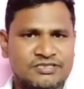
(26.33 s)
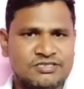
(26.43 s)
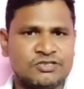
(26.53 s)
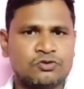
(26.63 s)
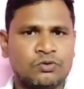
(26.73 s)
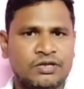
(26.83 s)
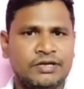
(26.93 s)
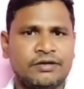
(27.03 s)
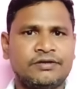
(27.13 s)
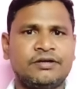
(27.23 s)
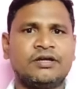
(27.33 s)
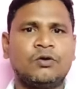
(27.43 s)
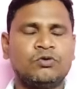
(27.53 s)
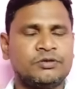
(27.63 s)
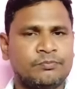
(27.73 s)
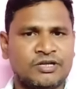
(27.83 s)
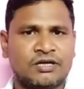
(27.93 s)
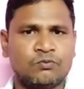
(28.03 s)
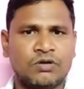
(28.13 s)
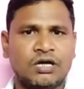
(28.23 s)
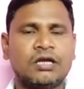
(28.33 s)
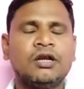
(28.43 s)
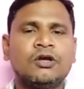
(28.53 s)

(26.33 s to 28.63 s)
इस चीज को लेकर के डाउट बना हुआ है